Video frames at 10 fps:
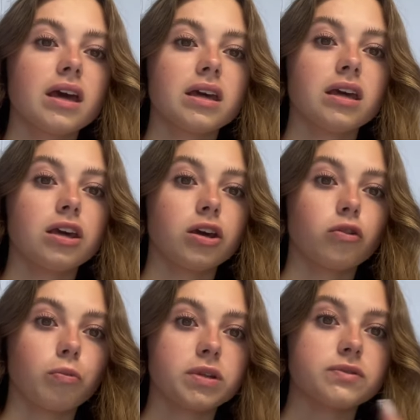i
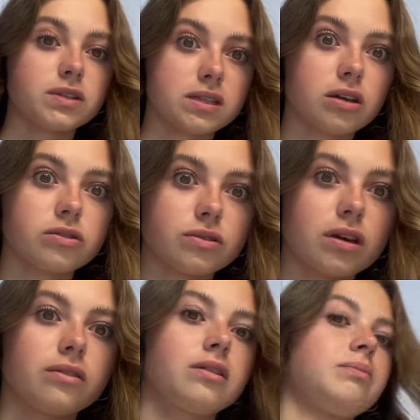kupić wszystkie
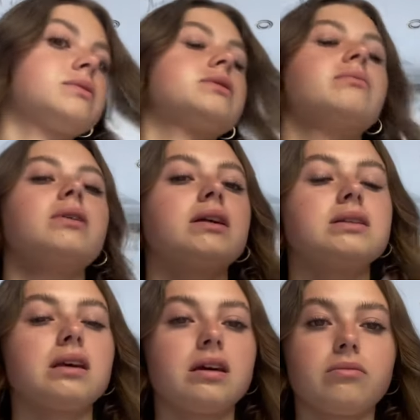książki, których
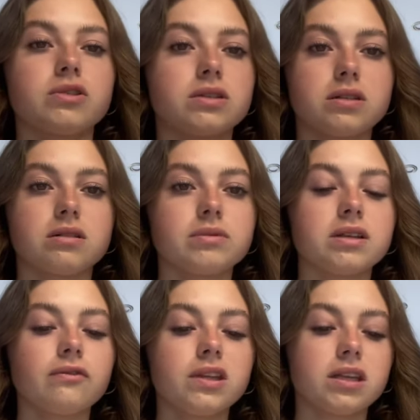potrzebujecie. Możecie zrobić
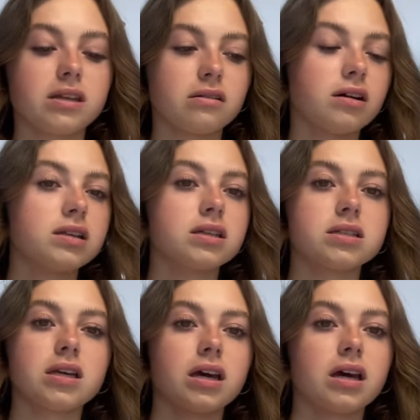na Vinted, na
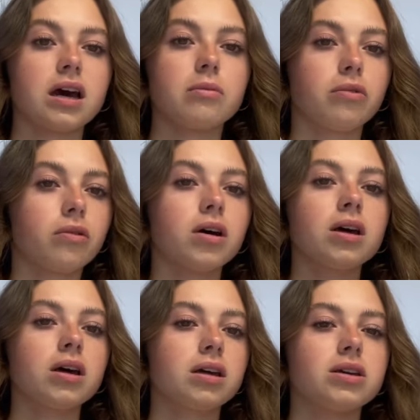Elixie, albo
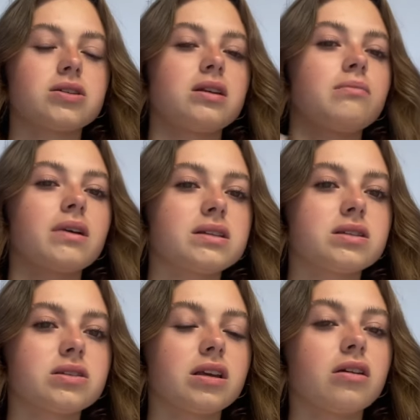jeżeli macie
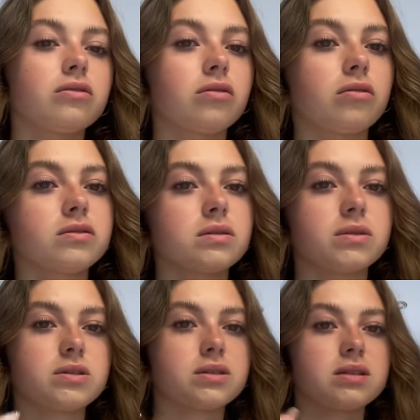coś takiego, to są
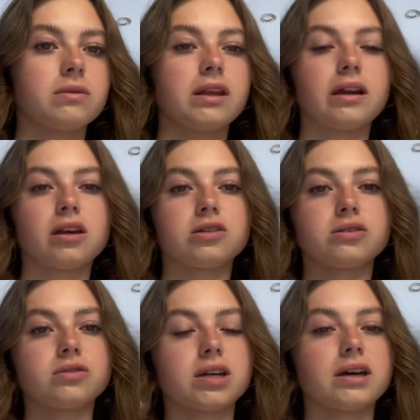też czasami targi
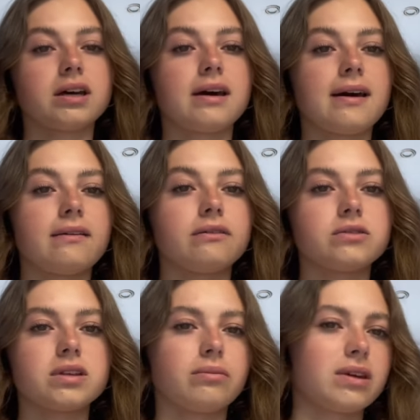książek, e,
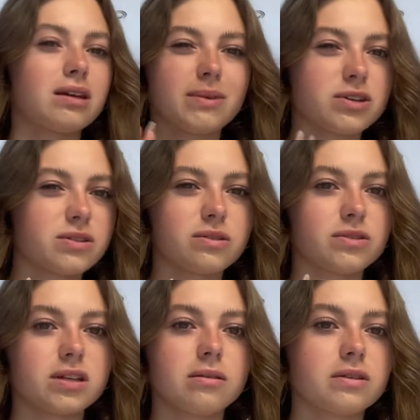czy tam kiermasz
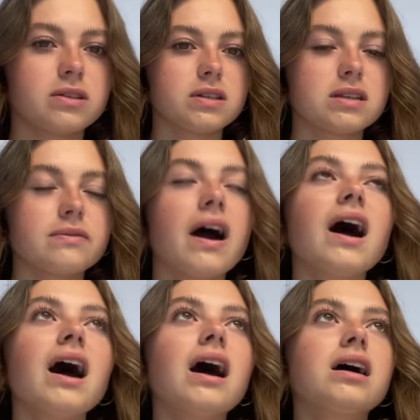książek, nie wiem jak nazywa,
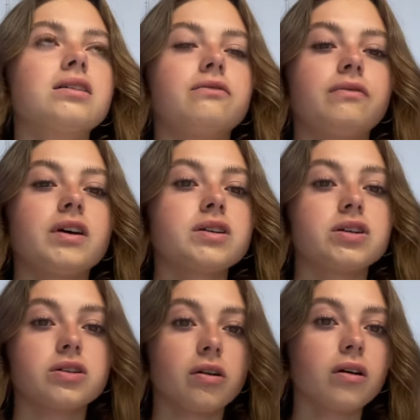w waszej
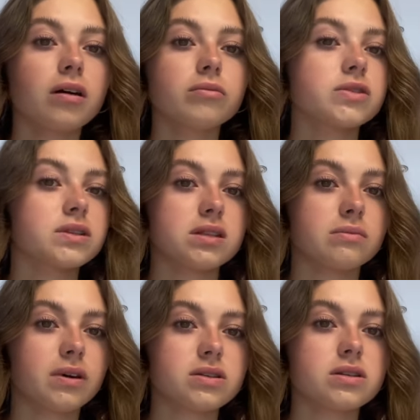szkole. Możecie
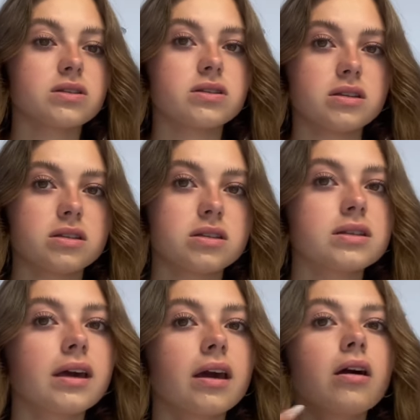zobaczyć, czy jest coś
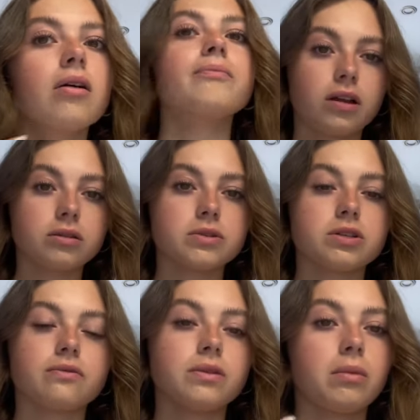takiego. Inną
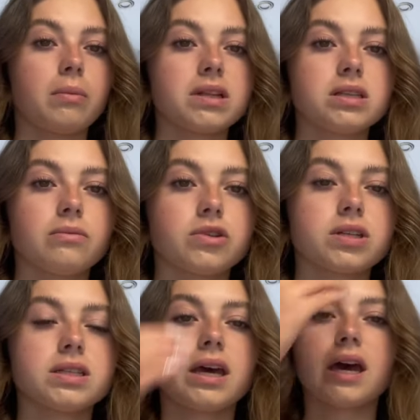rzeczą w tym momencie
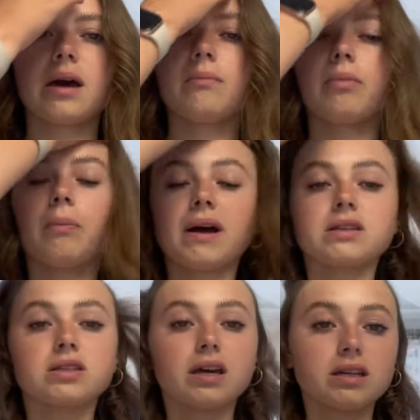możecie
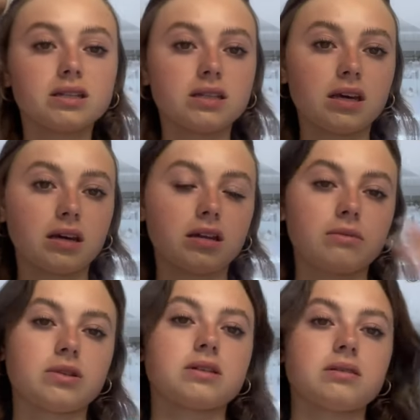popatrzeć, e, na
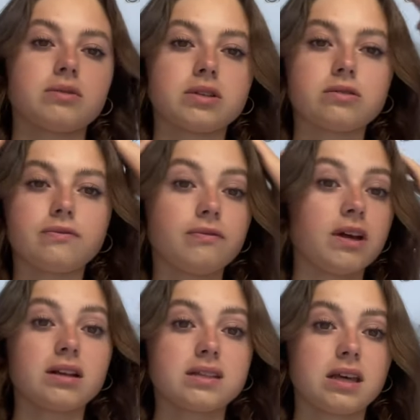przykład są też
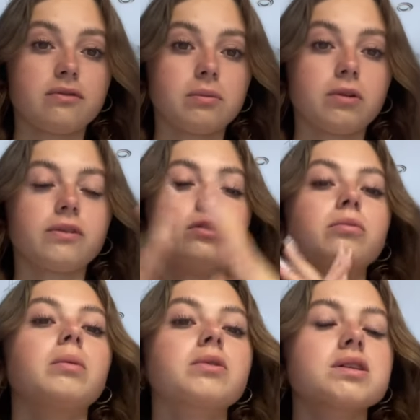wiele z takich filmików na
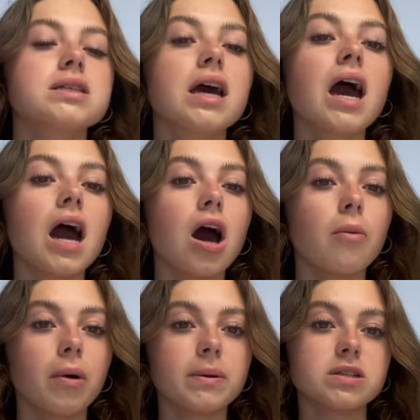YouTubie, możecie
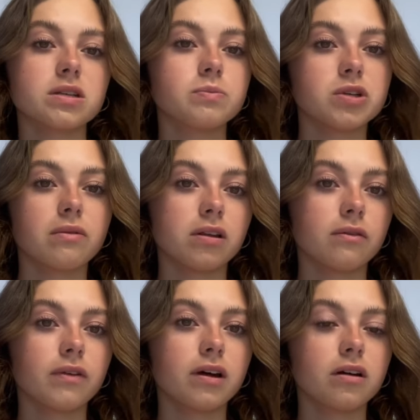popatrzeć
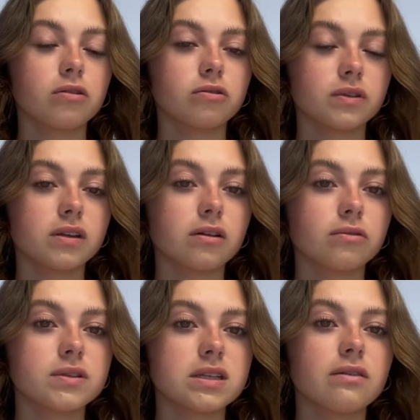przykładowe rutyny
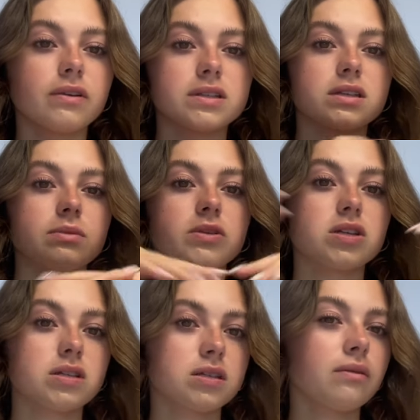ludzi i właśnie
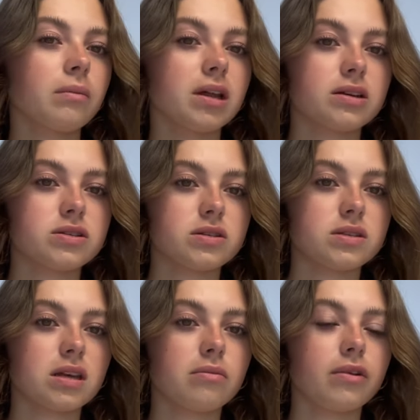zobaczyć, co wam ile czasu
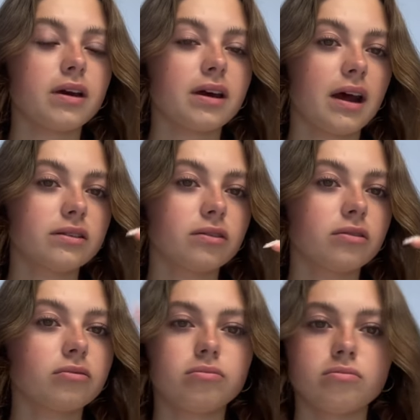zajmuje
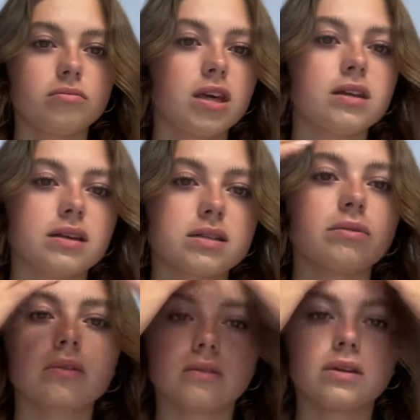rano, i tak samo
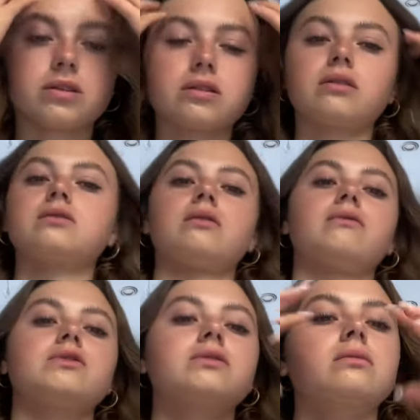no, też chodzi o
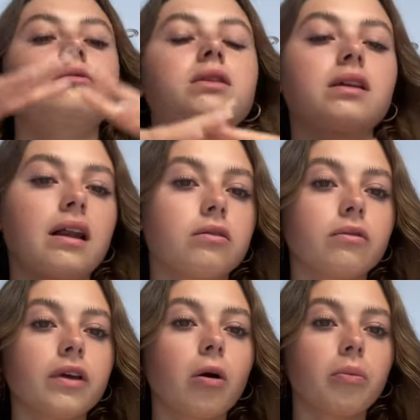wieczorną rutynę, ale
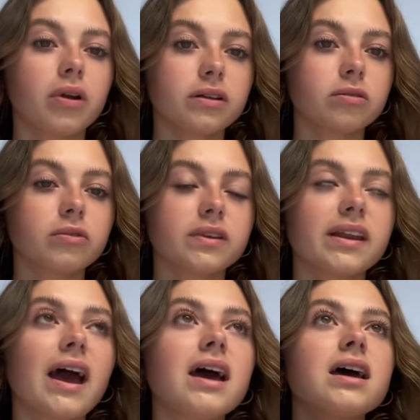głównie o poranną
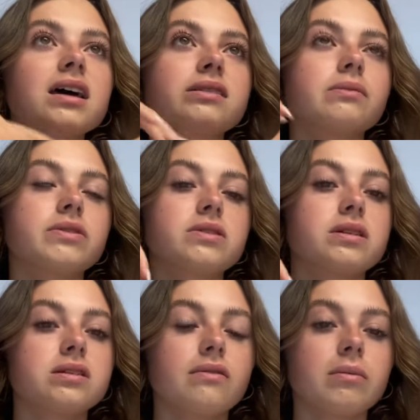rutynę, zobaczyć na
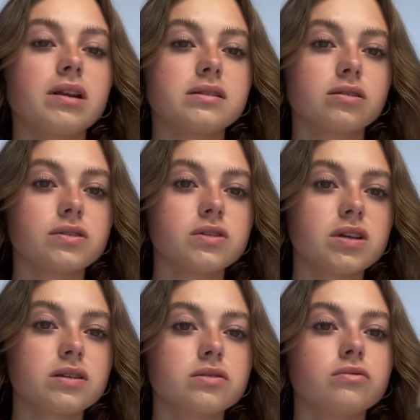co Wam ile schodzi
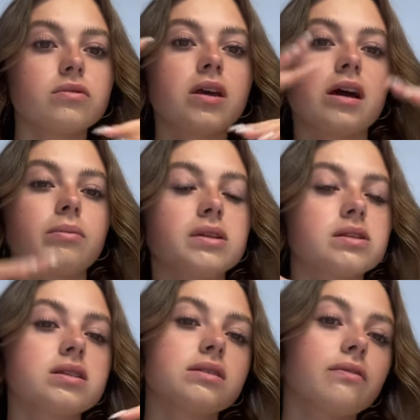czasu, jak
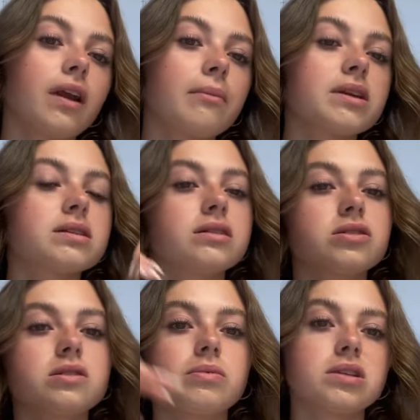będziecie się wyrabiać, ile
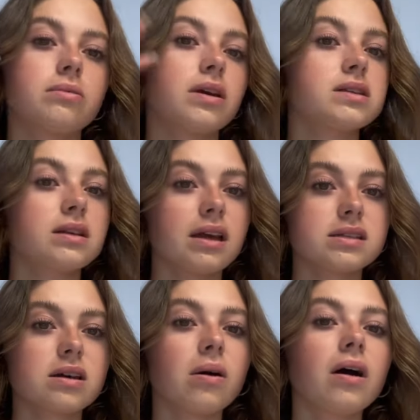czasu potrzebujecie na co